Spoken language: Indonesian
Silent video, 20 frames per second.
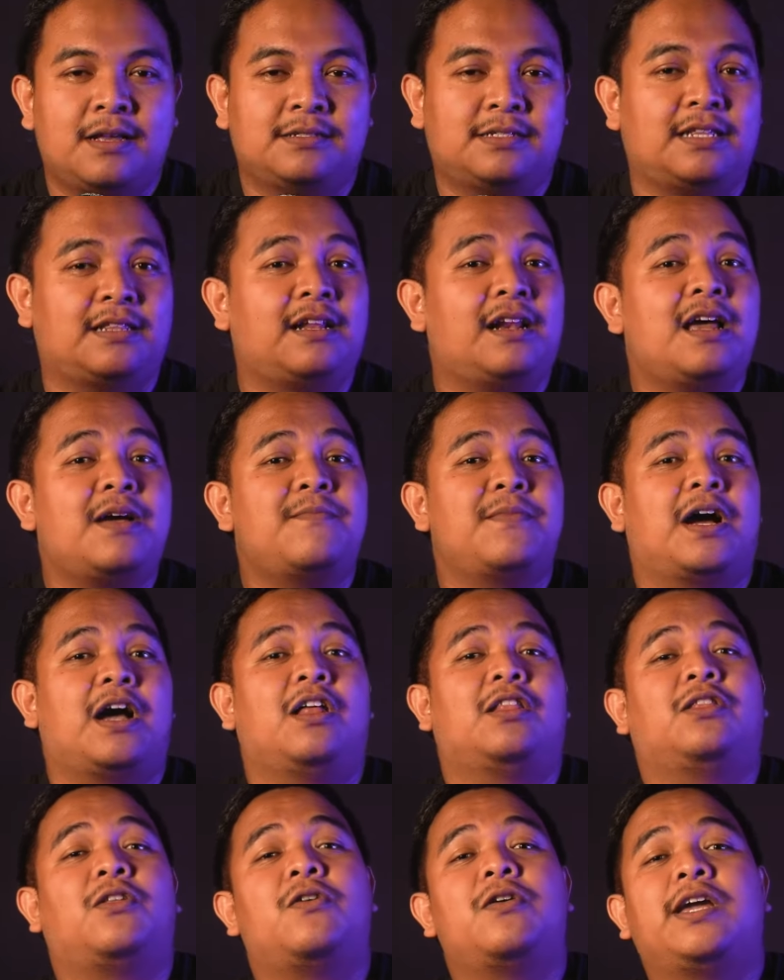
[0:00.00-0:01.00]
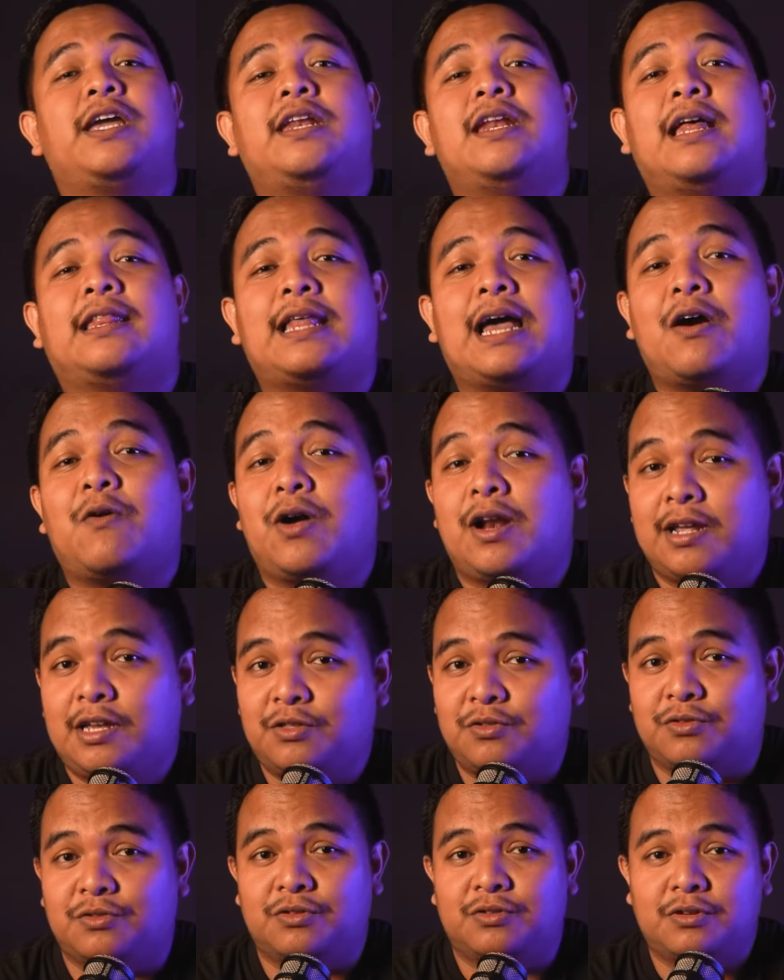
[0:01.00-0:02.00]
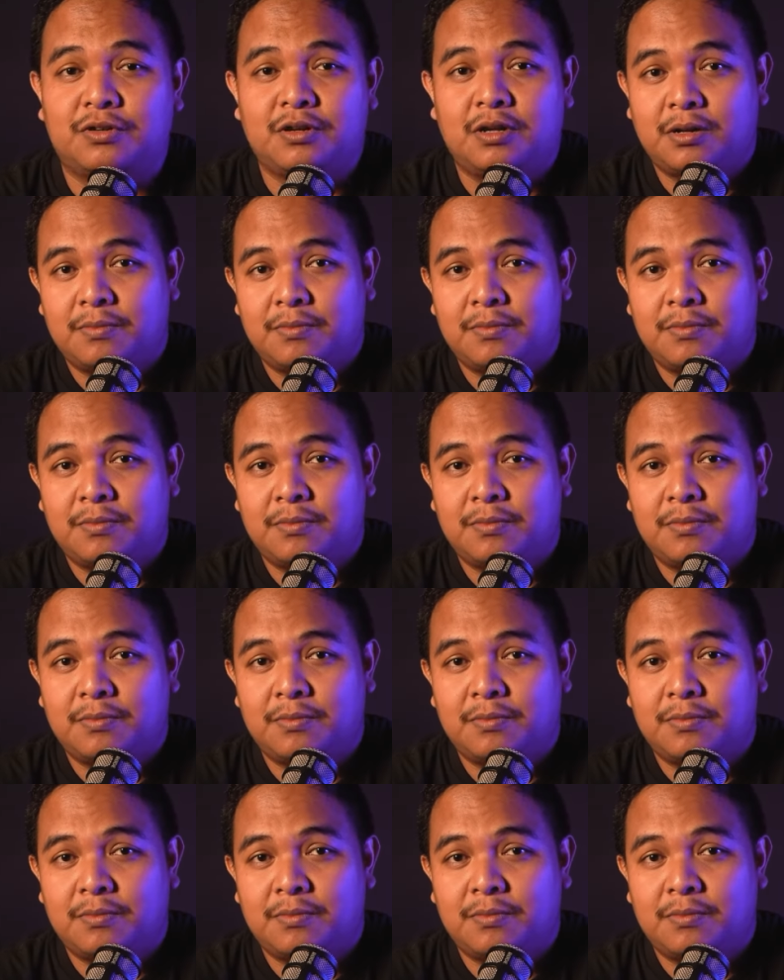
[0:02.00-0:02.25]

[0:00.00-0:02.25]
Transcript: Setelah mengantongi data awal itu,